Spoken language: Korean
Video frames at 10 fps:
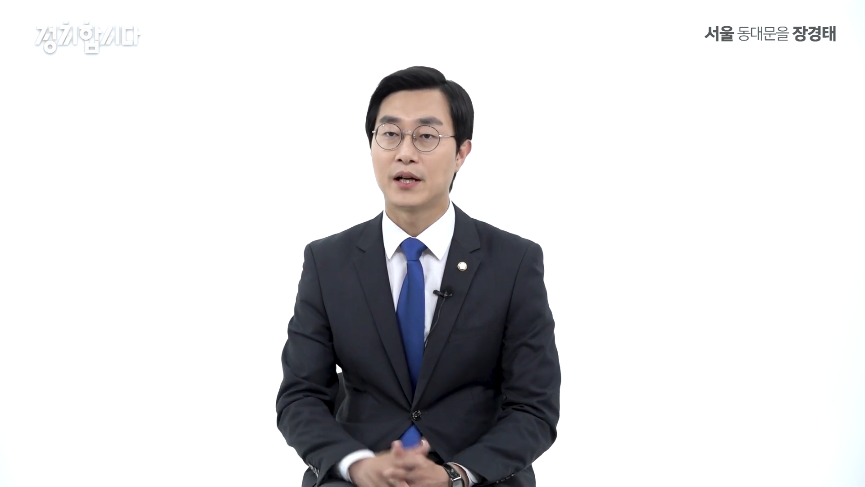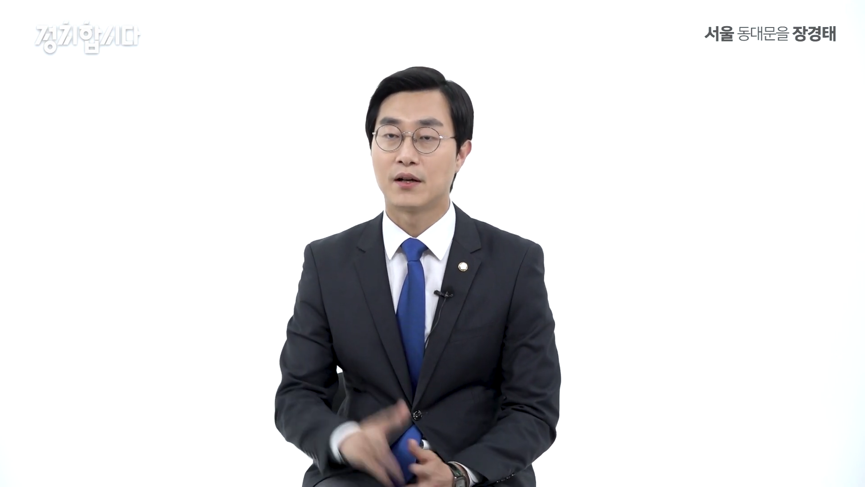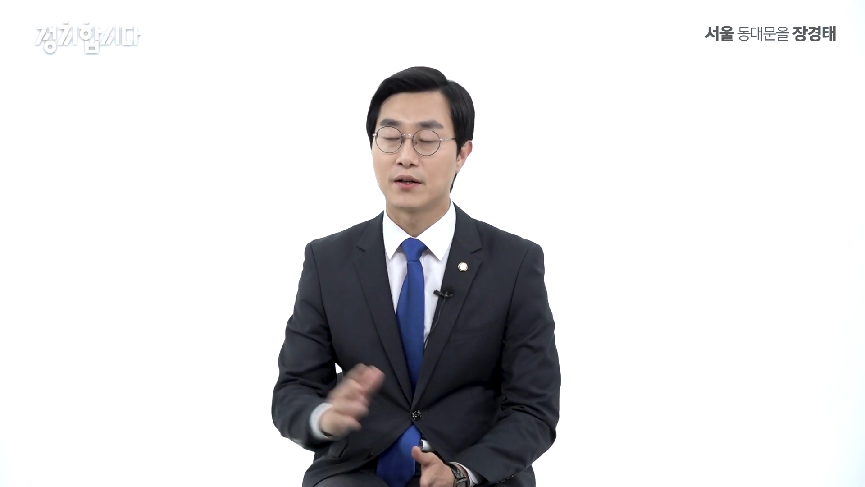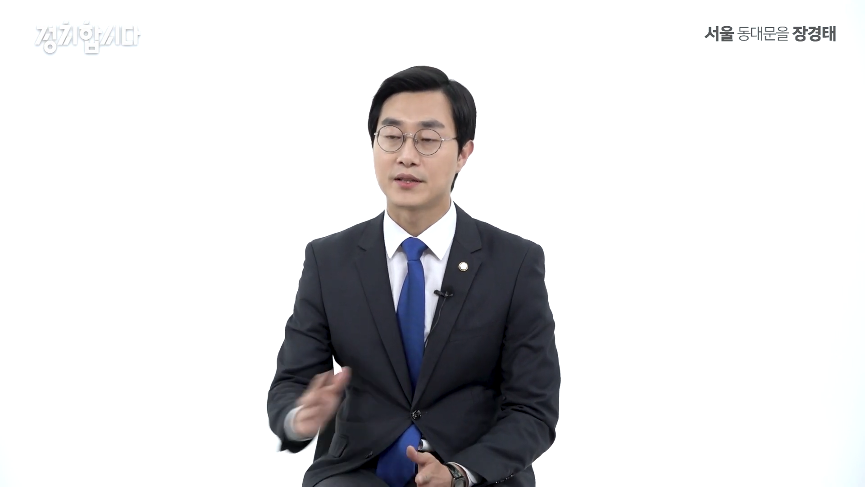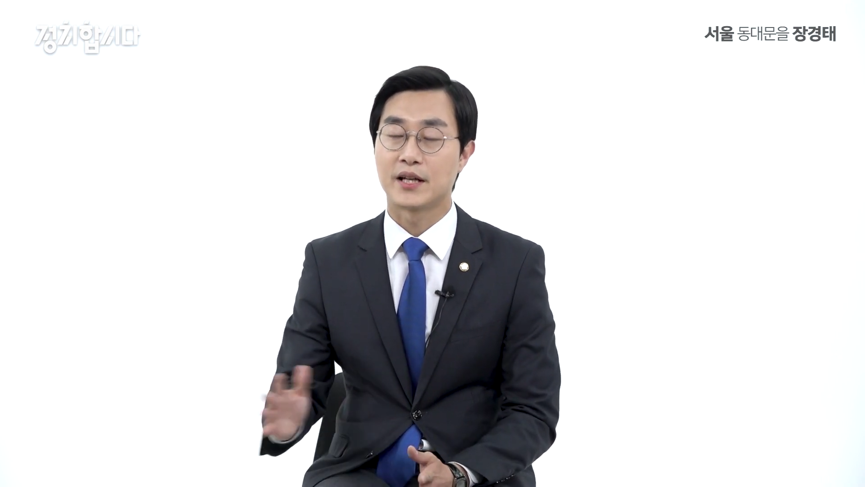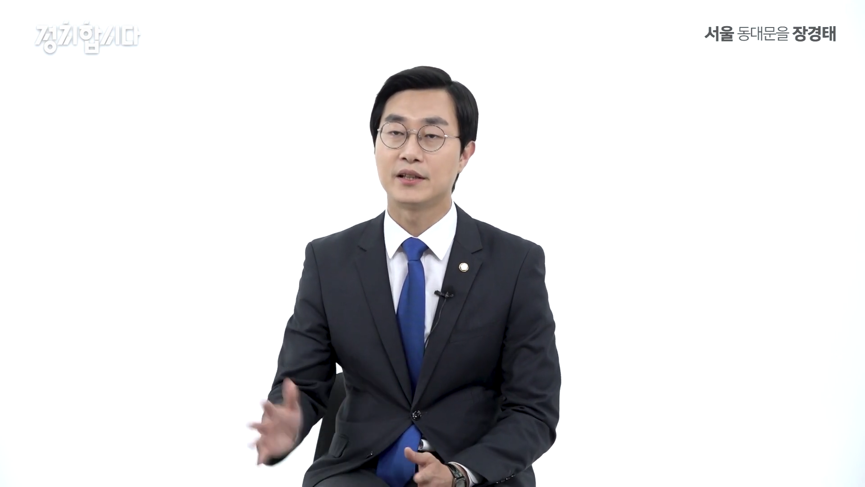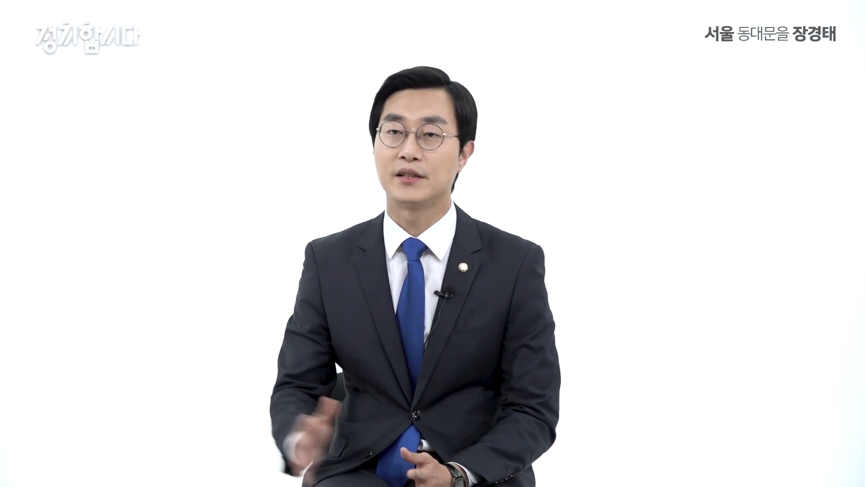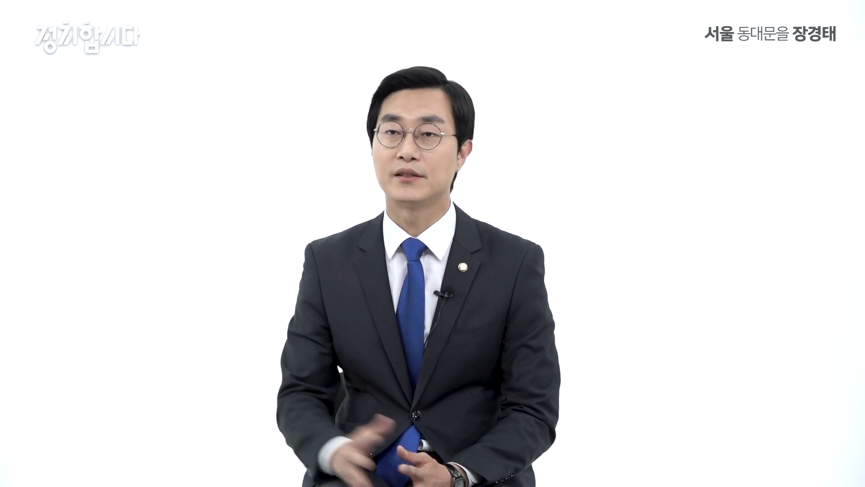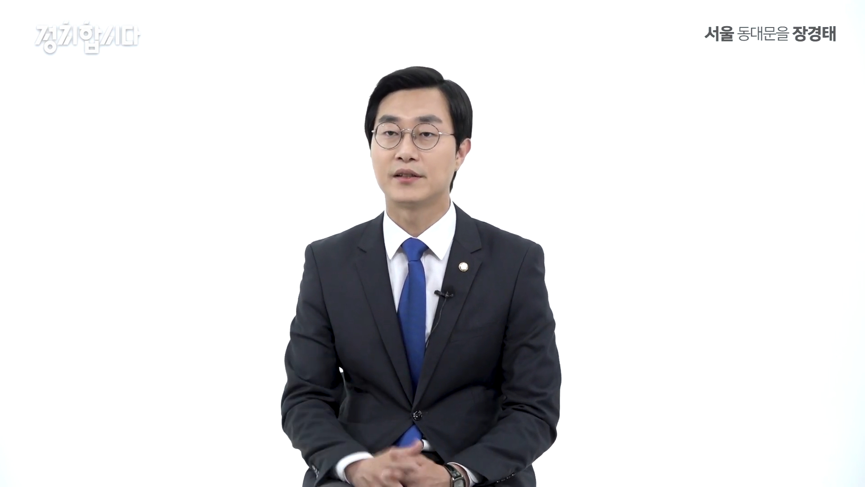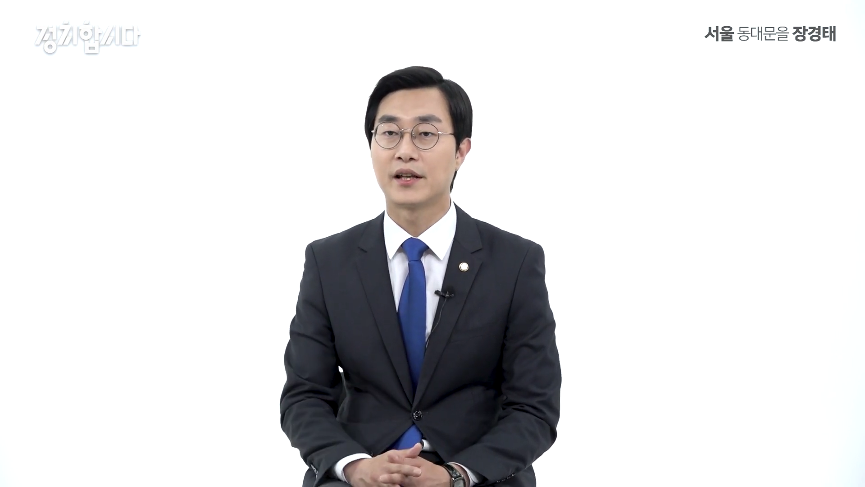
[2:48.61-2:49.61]
어, 제한이
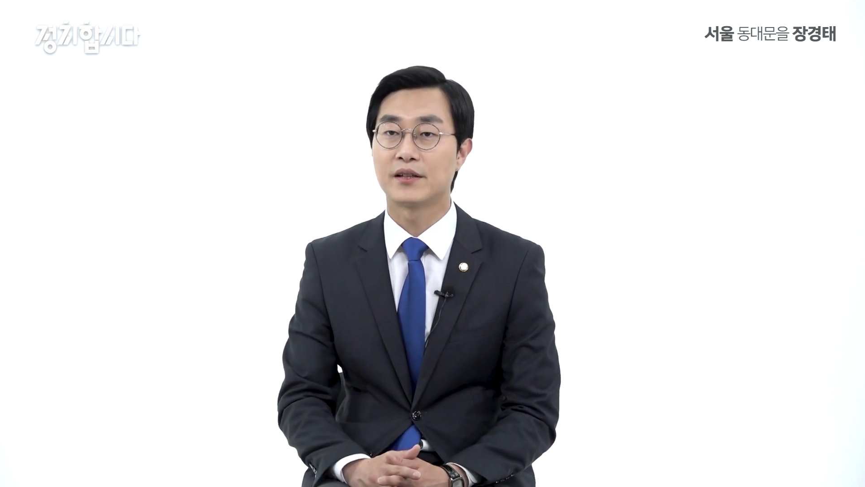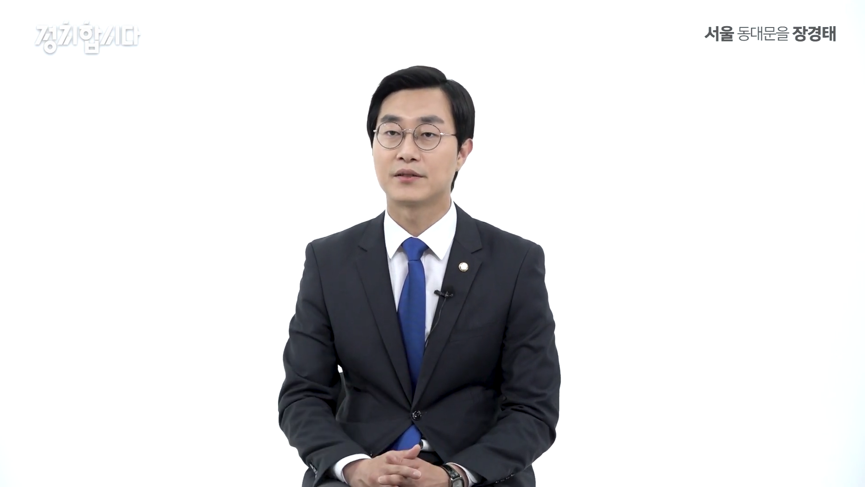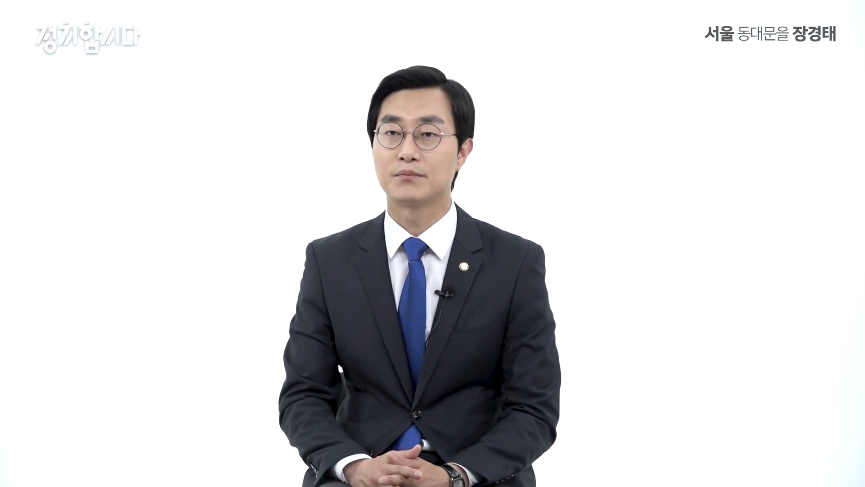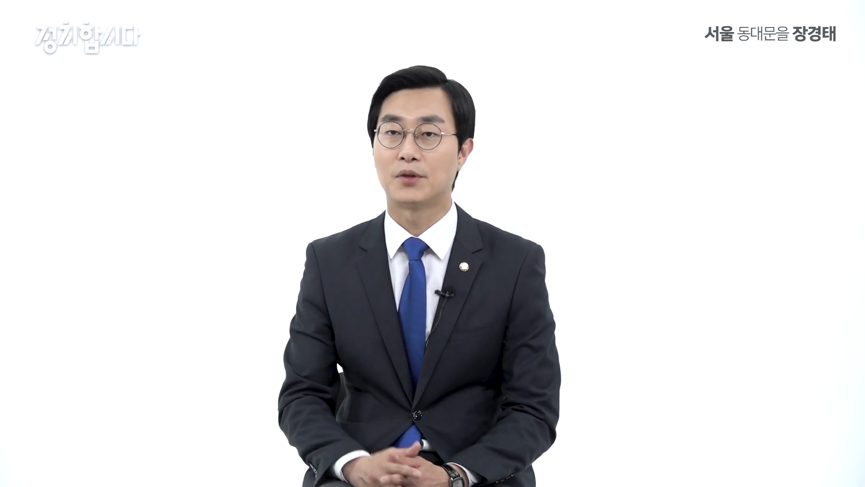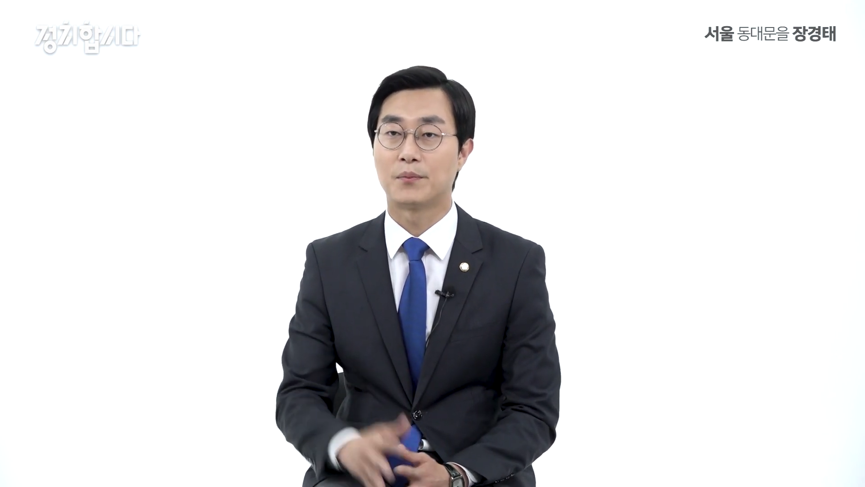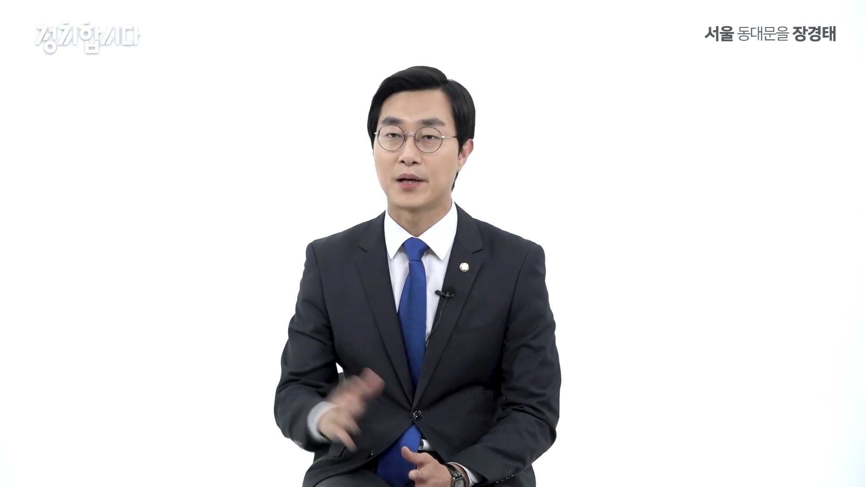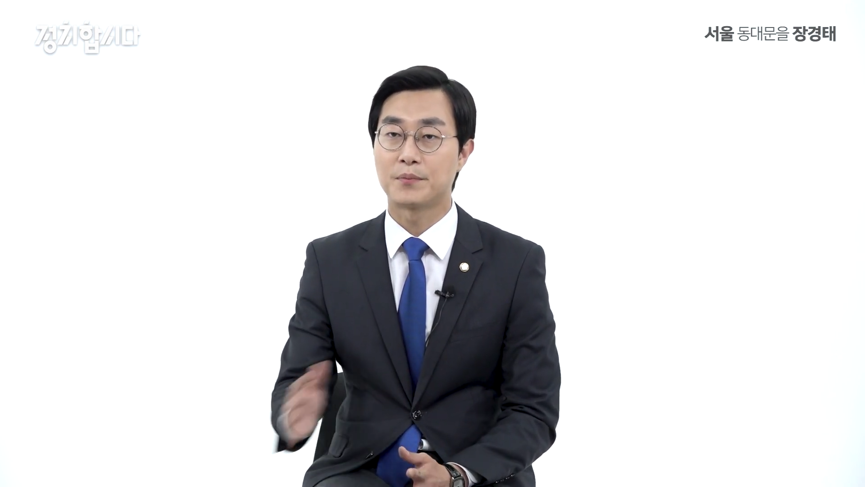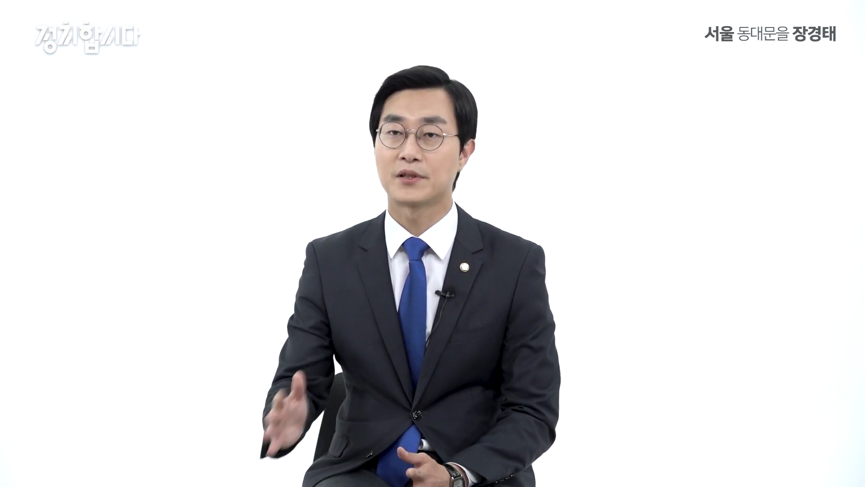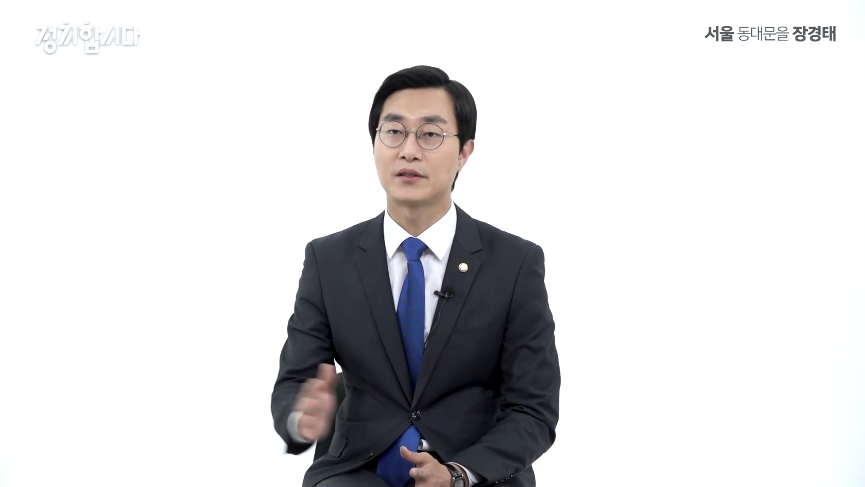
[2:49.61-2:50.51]
있는데 뭐 8%,